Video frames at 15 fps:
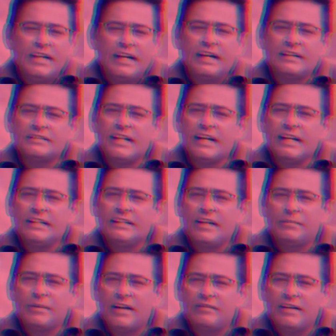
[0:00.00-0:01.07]
एक हंसता
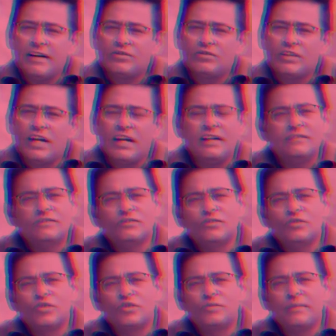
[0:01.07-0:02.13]
खेलता परिवार जो था
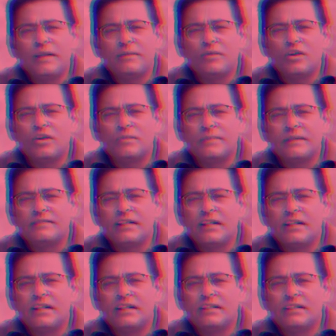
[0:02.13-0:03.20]
उसमें अब गौरव
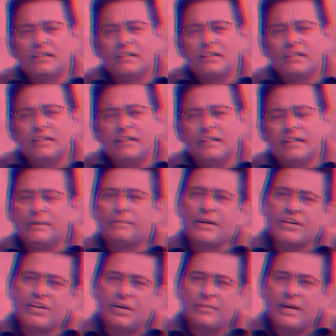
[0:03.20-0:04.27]
बंसल
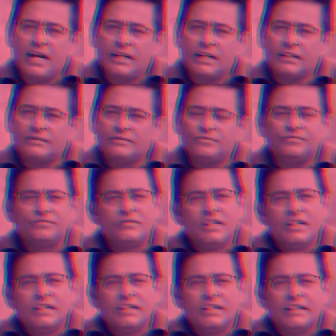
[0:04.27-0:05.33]
डिप्रेशन में आ गए
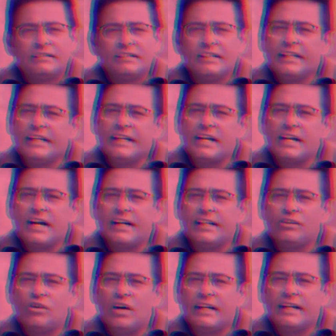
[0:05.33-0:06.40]
कि ज़िंदगी की
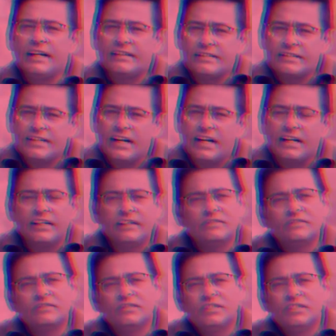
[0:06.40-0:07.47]
गाड़ी को आगे कैसे चलाएं
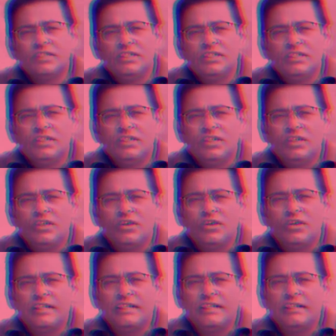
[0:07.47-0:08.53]

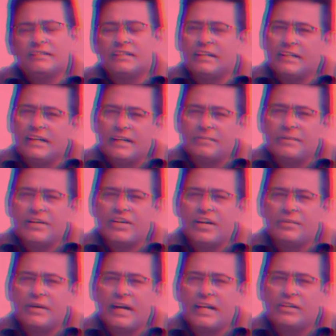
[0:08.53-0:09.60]
और इस कदर
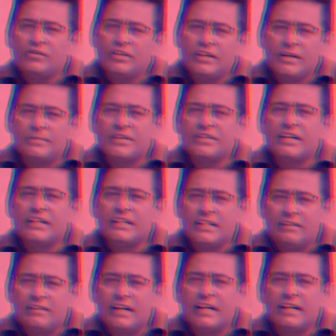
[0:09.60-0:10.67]
डिप्रेशन में आए कि उन्हें डिप्रेशन की
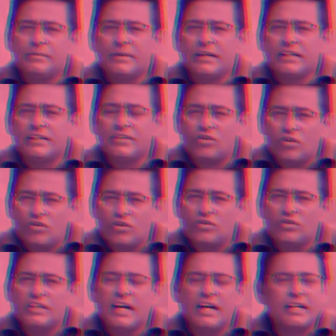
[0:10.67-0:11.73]
दवा लेनी पड़ी डॉक्टर
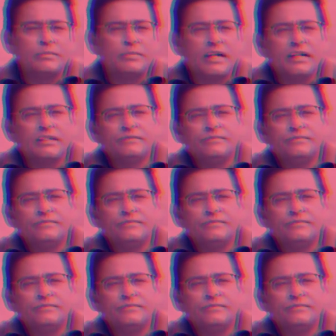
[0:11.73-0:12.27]
को दिखाना पड़ा